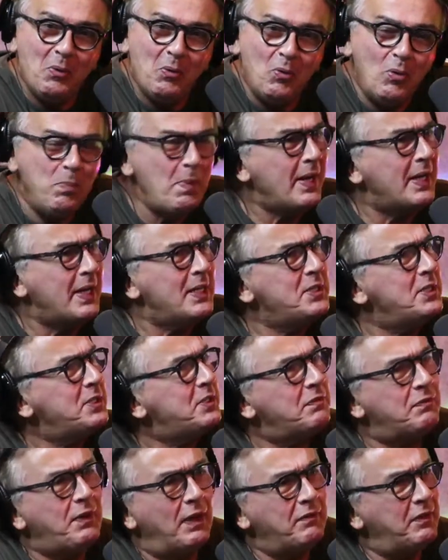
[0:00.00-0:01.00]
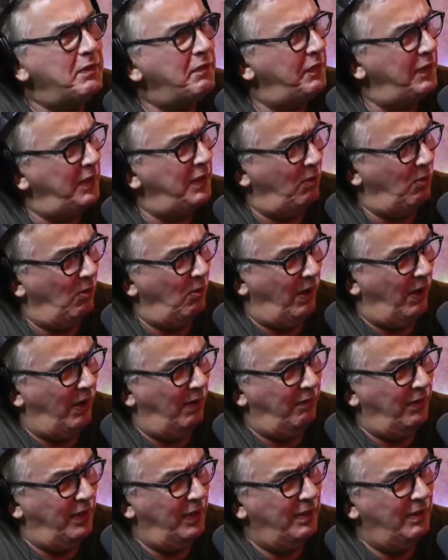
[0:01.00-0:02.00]
como é que a gente vai viver agora,
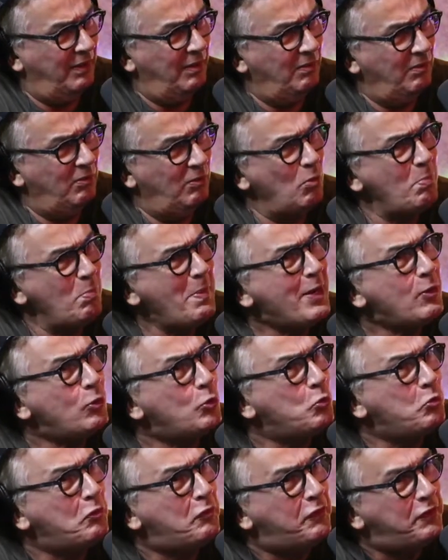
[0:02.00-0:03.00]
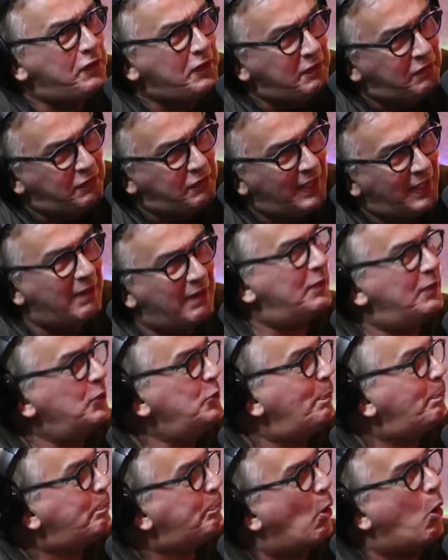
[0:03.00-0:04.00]
velho? Como é que tu vive
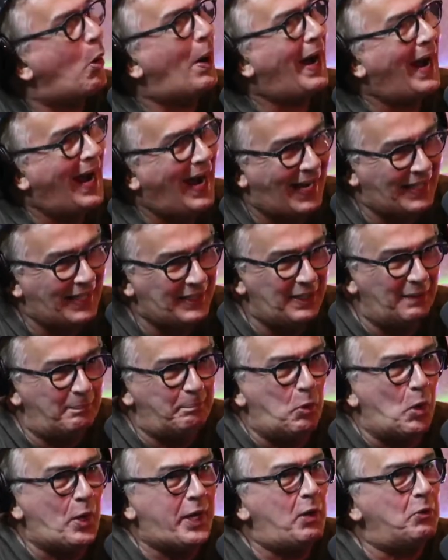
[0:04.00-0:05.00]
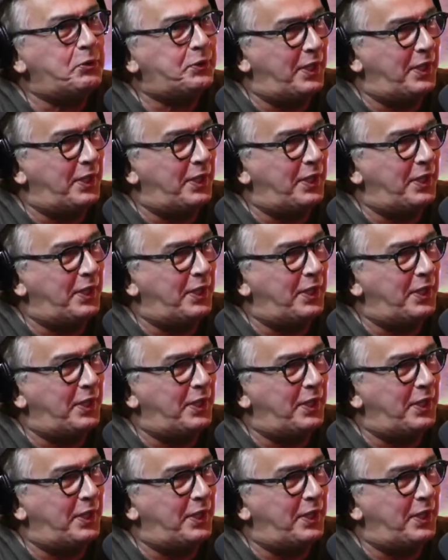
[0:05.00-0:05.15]
levando porrada? Porque eu